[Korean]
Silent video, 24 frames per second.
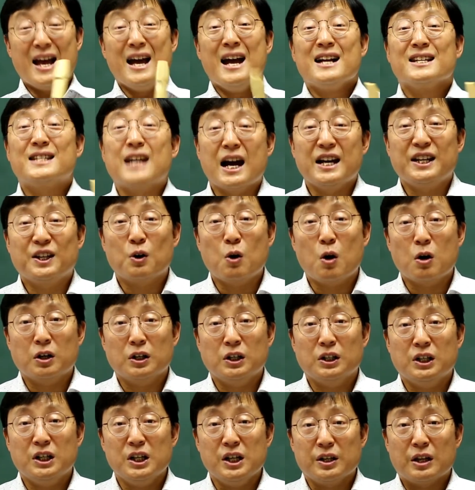자, 이
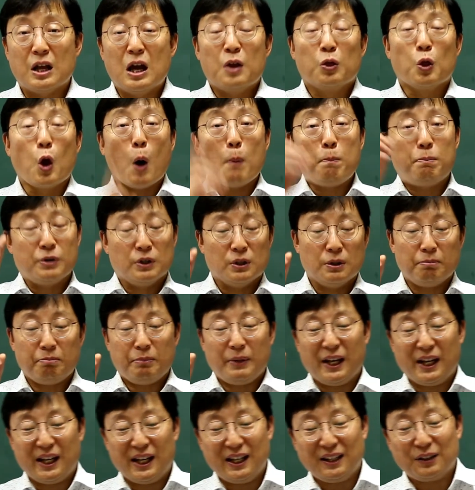곡은 높은
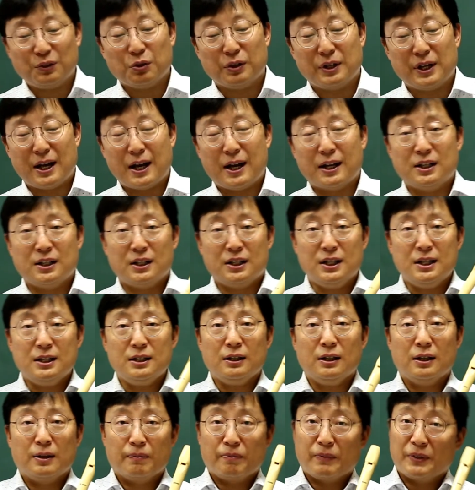미 소리
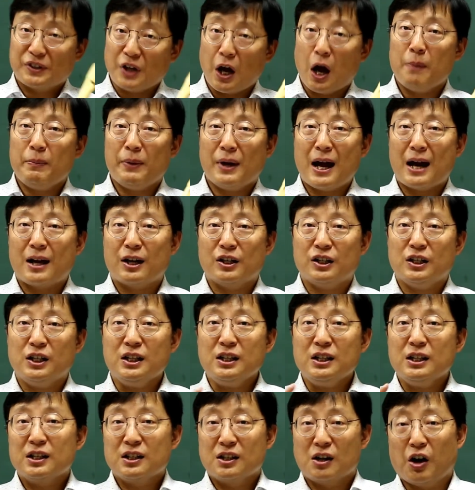내는
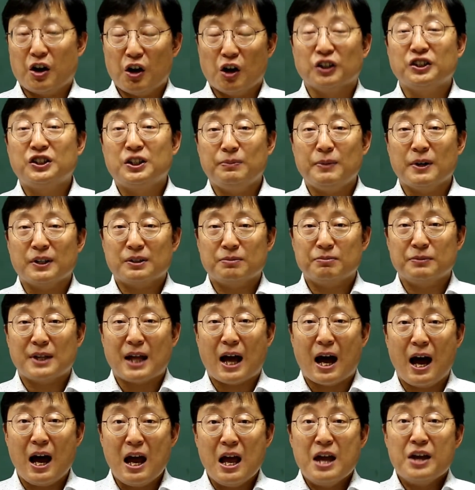서밍하는 거
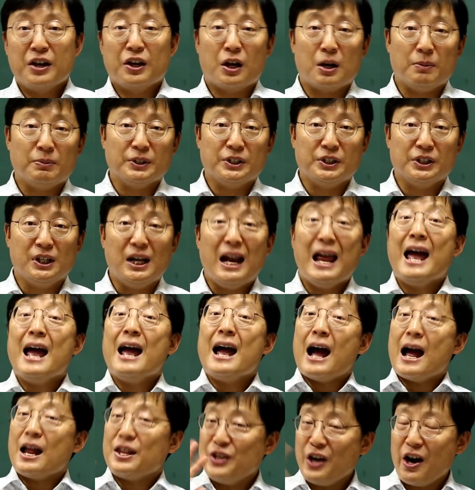연습이었습니다. 여러분들
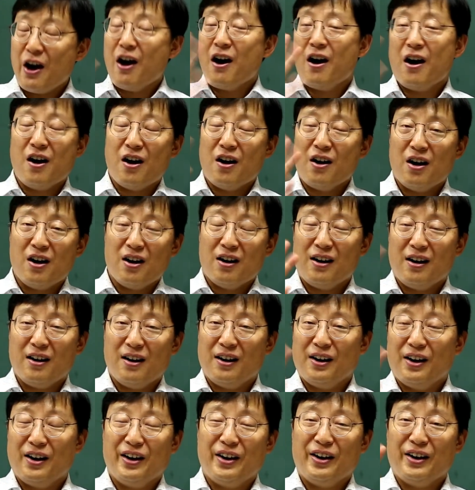
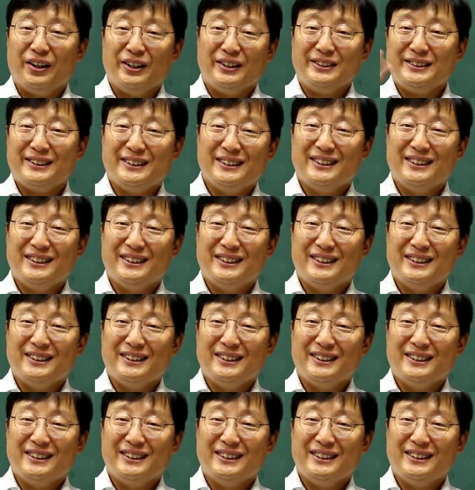안녕.